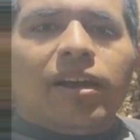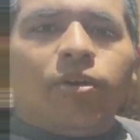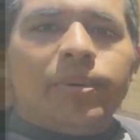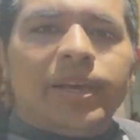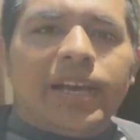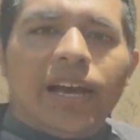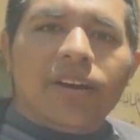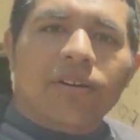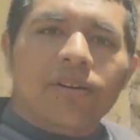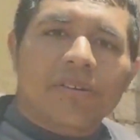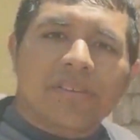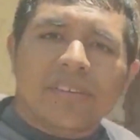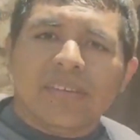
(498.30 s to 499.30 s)
a
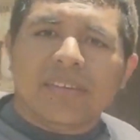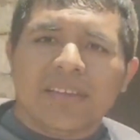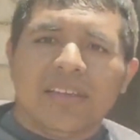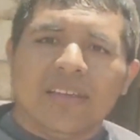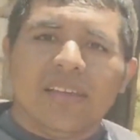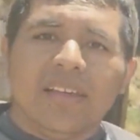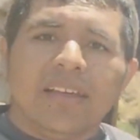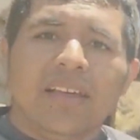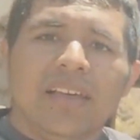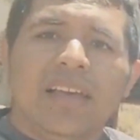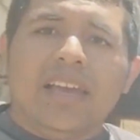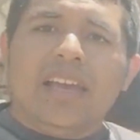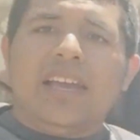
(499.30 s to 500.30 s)
ubicarnos
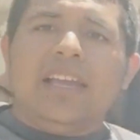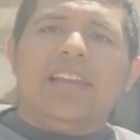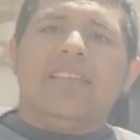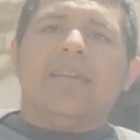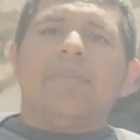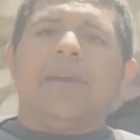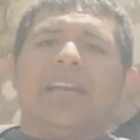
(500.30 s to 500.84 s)
en esta